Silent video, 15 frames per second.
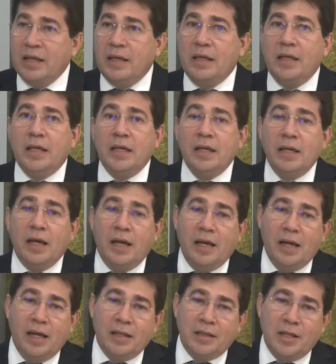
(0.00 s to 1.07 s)
E
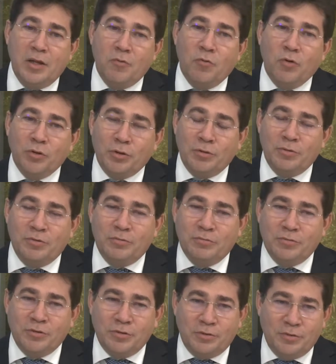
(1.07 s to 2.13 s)
é, tem um outro,
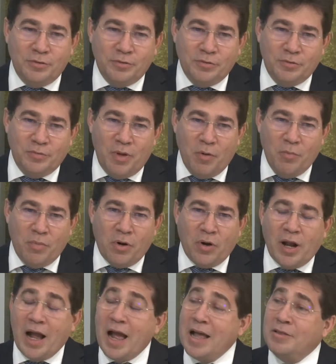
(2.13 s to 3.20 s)
um outro, é um
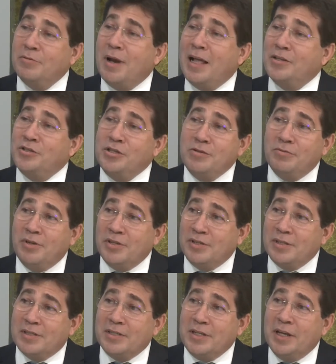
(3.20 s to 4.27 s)
brocardo latino que
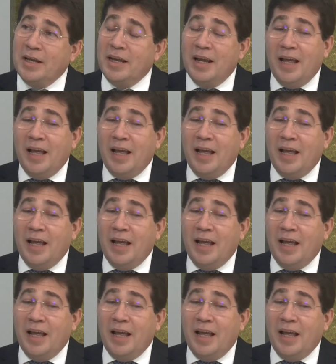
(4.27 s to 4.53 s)
diz assim: